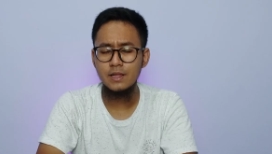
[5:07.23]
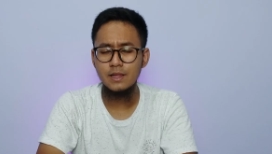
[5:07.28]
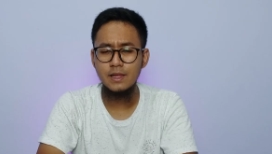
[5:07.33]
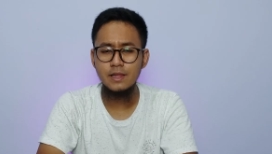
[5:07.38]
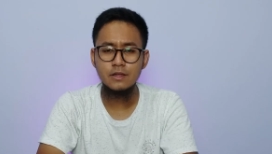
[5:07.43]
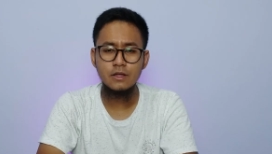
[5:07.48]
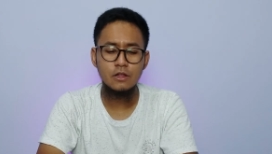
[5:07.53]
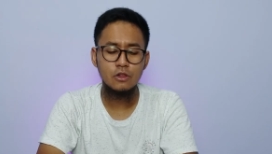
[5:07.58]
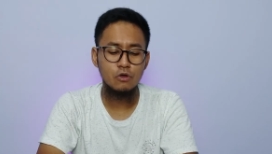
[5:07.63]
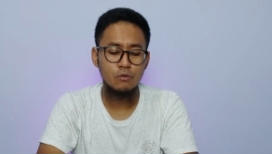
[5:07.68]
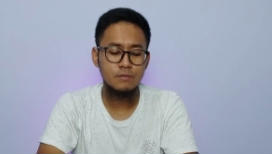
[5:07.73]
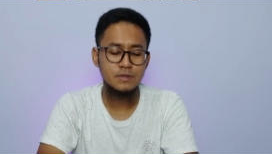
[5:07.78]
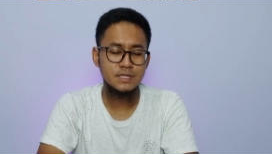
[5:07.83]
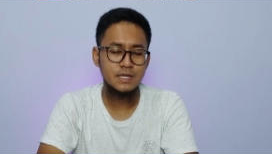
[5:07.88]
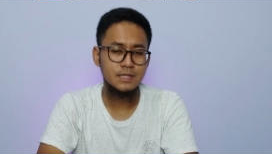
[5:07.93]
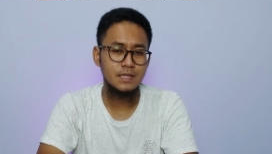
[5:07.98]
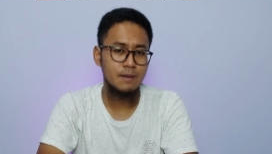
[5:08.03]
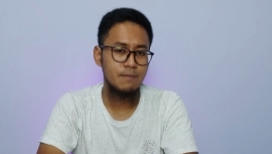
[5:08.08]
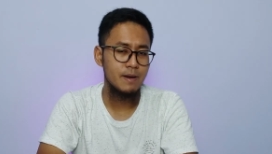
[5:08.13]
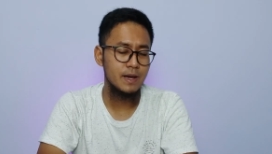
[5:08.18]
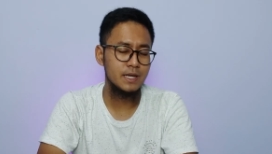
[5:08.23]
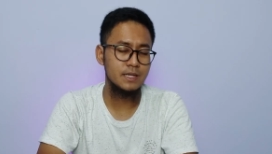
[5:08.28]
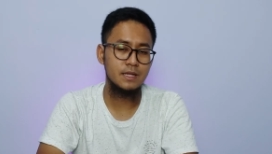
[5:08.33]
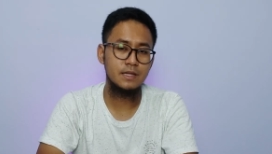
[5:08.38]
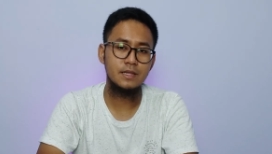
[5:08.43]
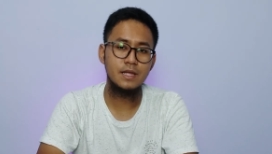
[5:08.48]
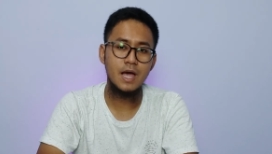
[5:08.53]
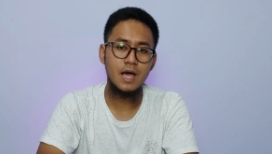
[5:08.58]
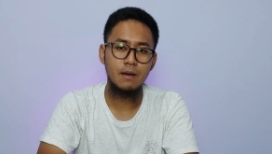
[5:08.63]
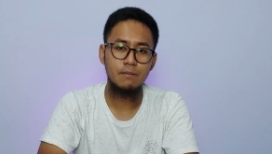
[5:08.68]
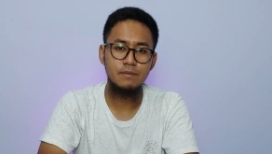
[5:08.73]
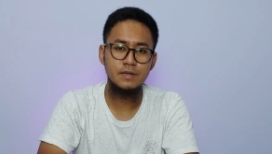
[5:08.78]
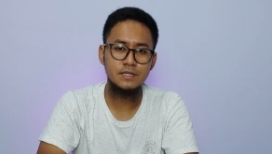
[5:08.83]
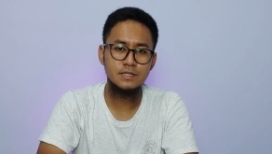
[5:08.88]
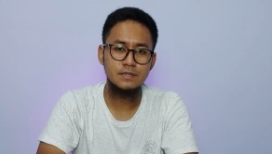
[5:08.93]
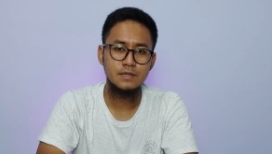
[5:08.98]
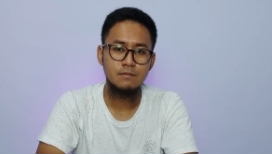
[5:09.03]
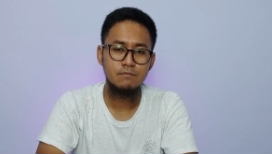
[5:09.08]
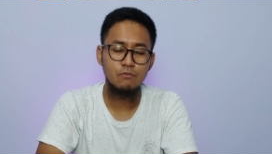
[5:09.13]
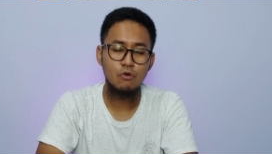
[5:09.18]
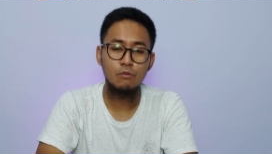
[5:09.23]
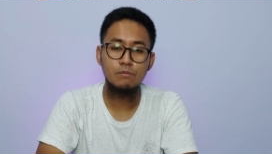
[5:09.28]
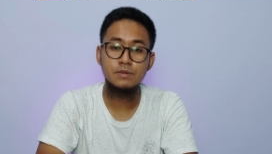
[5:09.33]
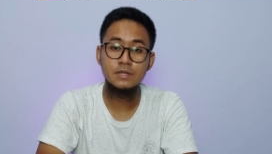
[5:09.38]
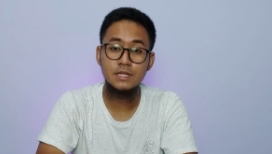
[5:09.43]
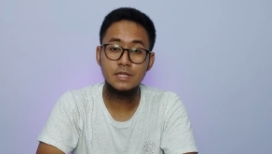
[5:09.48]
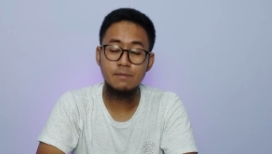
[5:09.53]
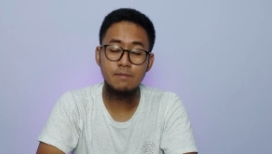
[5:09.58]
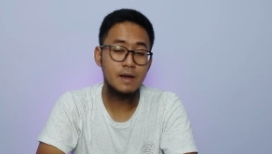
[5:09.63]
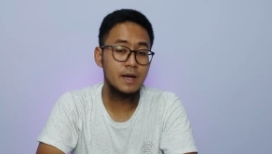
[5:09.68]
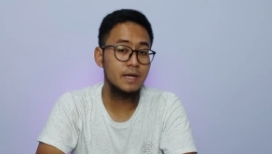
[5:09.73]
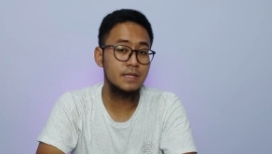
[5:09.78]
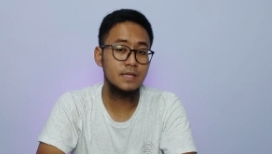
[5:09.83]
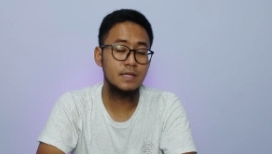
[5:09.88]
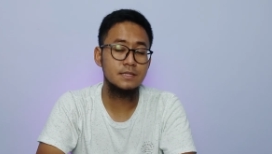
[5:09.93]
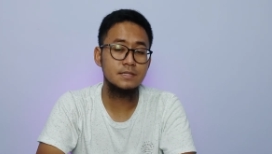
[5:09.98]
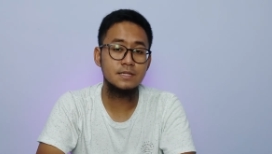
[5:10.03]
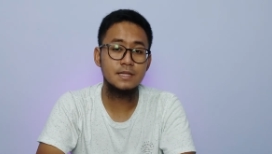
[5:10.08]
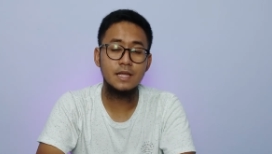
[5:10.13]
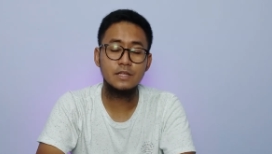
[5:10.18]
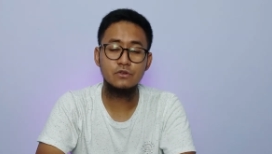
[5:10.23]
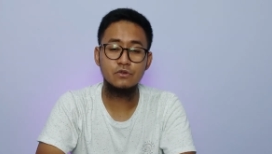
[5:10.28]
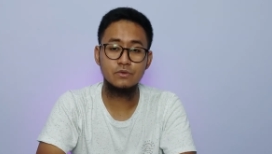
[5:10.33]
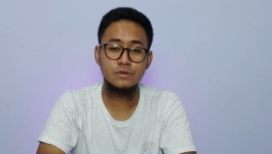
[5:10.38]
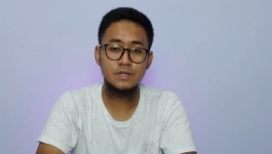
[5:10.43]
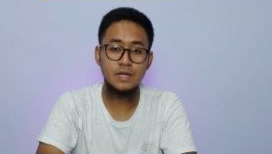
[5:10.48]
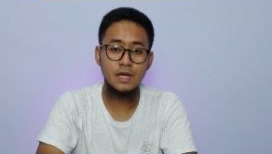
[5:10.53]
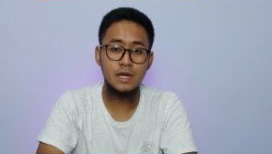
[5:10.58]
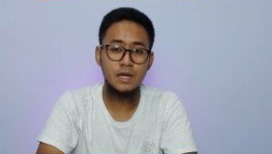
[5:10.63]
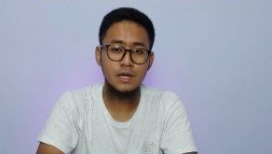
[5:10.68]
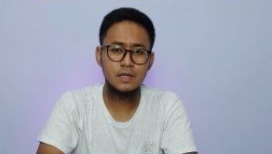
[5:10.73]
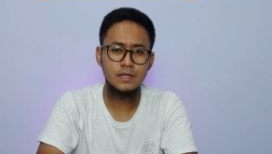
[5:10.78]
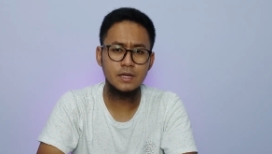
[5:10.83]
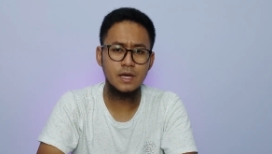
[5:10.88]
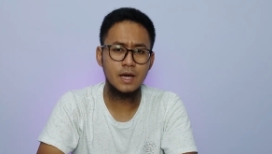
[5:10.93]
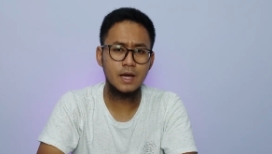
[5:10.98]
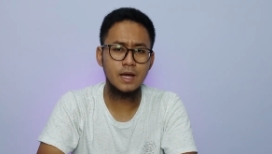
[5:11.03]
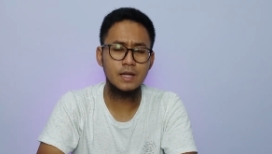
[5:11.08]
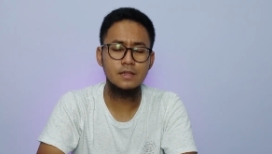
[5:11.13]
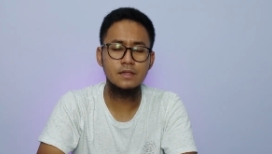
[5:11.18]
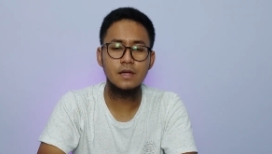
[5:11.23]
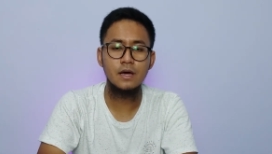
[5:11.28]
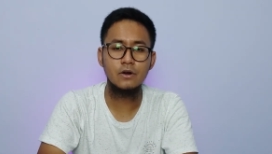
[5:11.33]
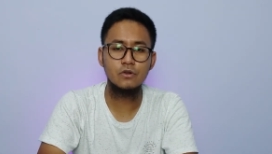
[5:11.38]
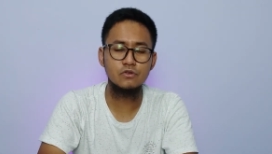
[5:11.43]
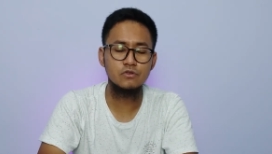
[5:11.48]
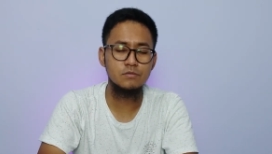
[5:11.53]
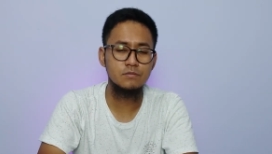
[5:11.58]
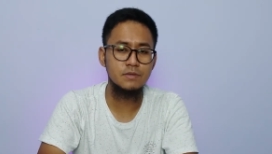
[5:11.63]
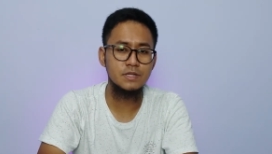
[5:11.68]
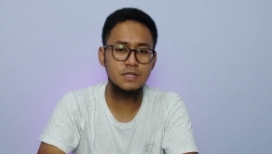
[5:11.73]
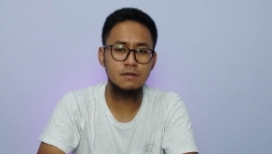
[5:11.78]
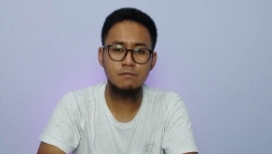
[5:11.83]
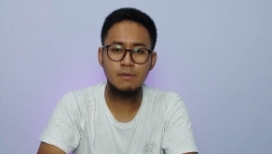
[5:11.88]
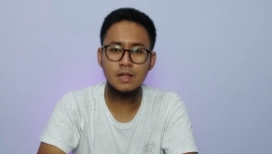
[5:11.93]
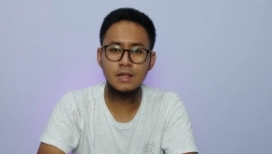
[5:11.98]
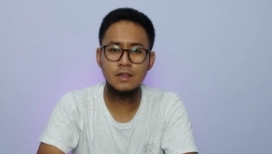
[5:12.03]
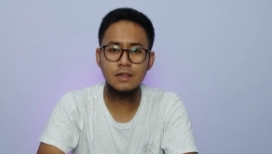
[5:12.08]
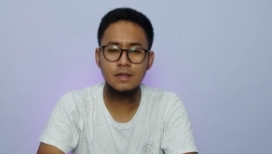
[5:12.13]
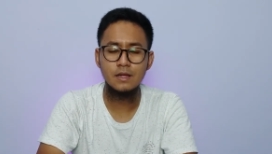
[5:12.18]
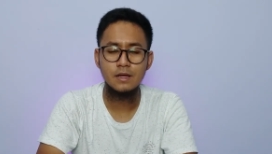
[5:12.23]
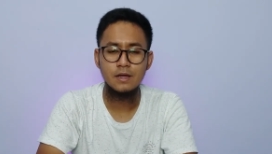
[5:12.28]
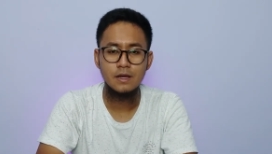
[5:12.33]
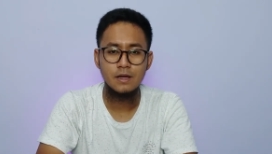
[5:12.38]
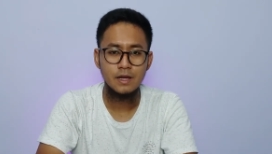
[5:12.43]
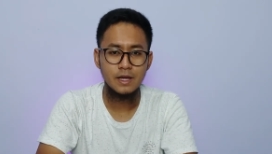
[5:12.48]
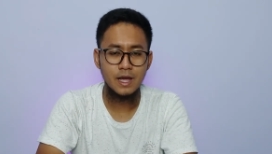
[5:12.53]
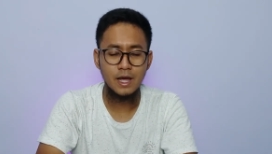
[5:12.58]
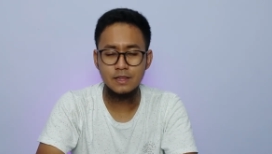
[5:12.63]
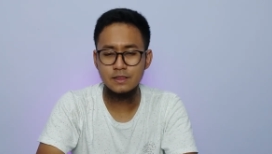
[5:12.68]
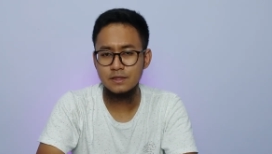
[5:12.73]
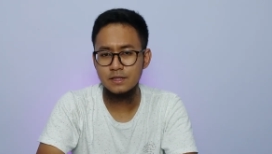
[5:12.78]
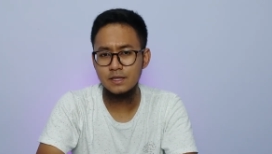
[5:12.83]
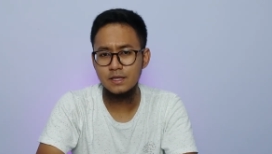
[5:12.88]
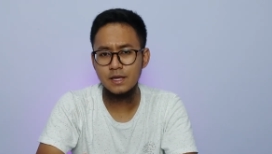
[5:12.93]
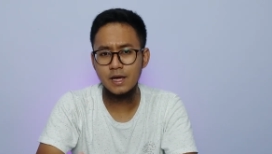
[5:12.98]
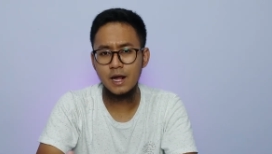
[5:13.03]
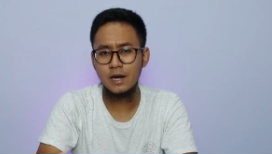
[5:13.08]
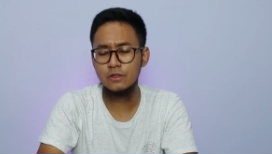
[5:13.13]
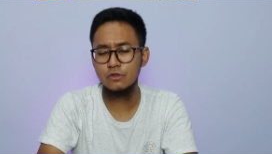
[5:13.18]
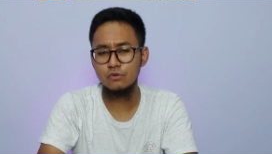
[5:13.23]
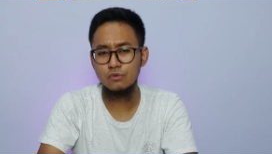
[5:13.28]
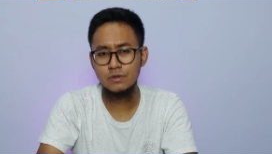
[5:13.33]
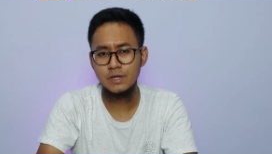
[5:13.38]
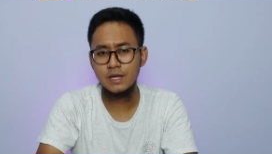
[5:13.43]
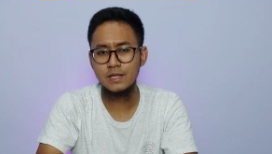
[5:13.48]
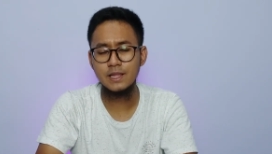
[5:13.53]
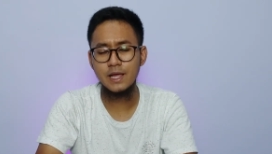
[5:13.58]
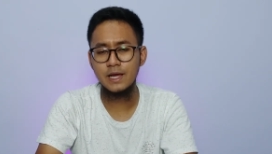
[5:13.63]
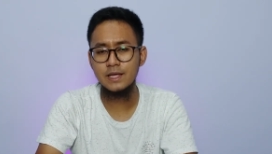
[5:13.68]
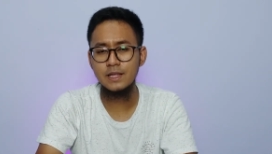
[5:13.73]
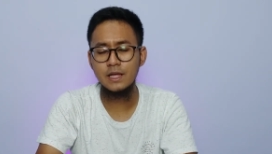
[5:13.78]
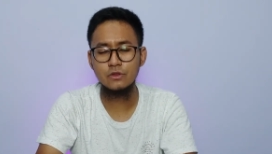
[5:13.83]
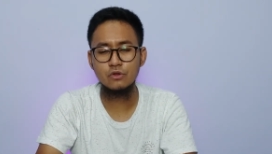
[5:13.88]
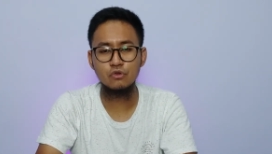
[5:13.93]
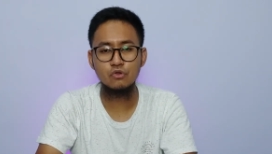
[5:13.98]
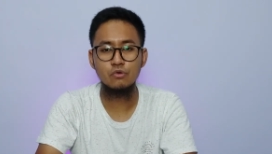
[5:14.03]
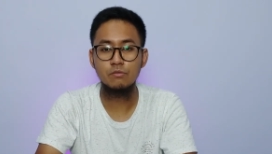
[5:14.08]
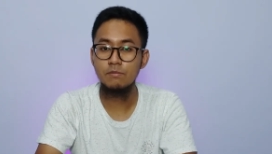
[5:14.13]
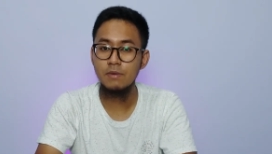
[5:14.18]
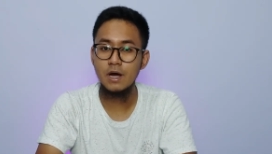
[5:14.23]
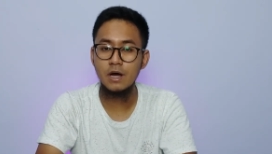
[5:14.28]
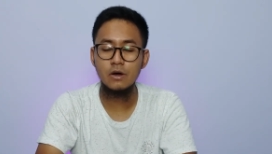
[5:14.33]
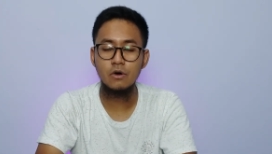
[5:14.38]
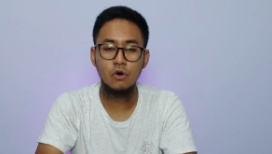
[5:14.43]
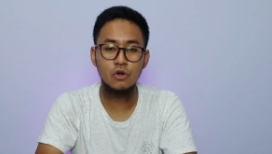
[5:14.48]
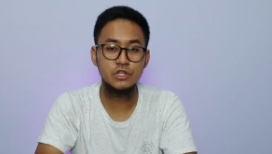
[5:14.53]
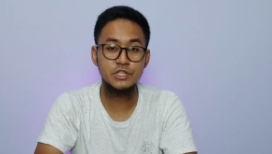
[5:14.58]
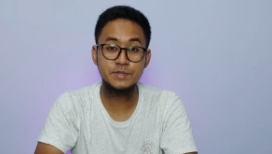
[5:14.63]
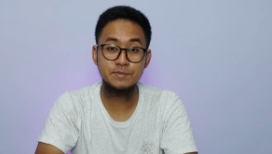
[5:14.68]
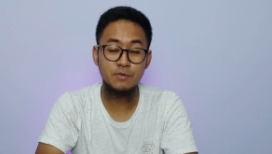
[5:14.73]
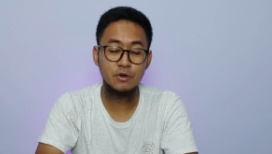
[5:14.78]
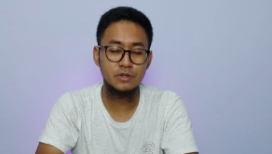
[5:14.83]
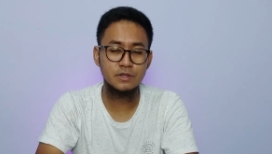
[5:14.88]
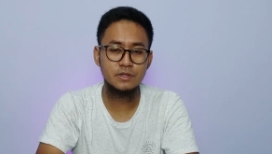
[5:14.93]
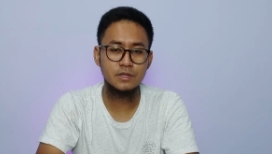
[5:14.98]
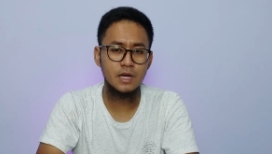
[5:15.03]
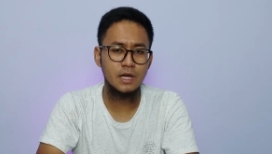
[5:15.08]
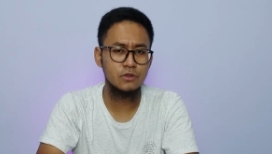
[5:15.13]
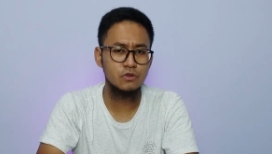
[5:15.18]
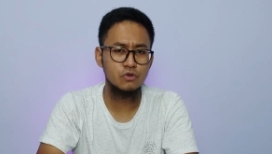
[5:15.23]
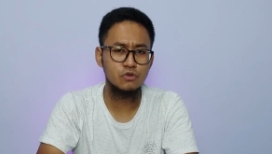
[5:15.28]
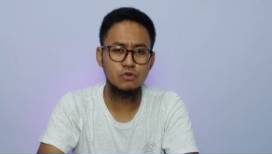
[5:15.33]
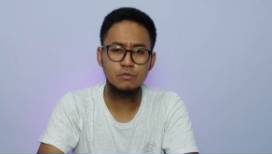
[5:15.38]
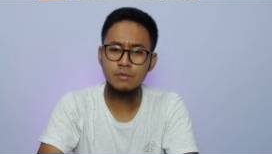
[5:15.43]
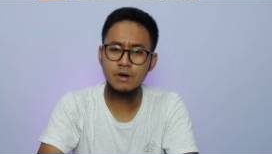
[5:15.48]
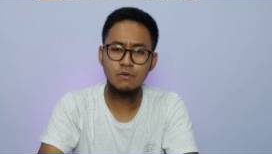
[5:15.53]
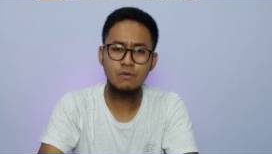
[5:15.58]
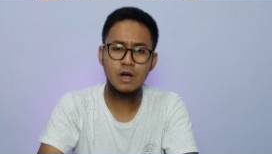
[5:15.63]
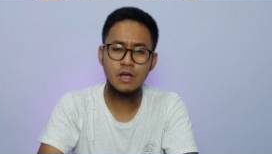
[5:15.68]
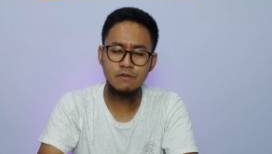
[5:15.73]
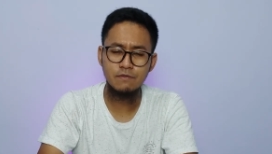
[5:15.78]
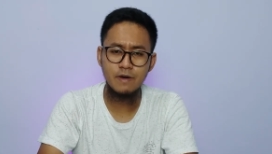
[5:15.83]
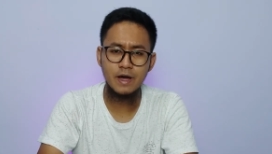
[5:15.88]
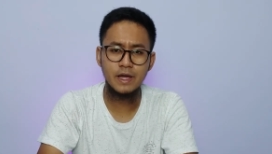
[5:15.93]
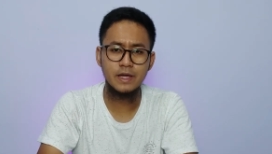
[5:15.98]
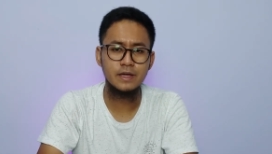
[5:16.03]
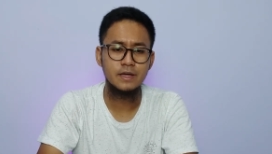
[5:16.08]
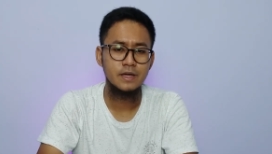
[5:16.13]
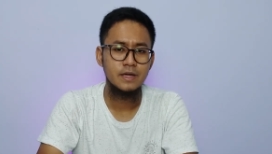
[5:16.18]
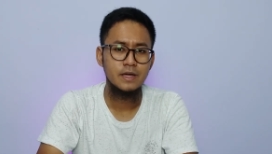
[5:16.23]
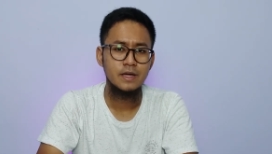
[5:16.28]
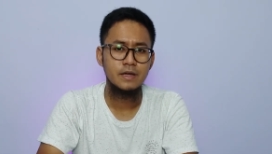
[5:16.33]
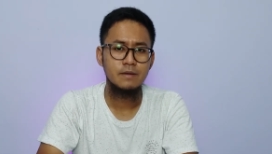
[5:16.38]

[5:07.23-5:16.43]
kalian kalau misalnya paketannya habis mau beli paketan selanjutnya ya kalian harus minimal ganti kartu yang lain atau numpang hotspot atau numpang wifi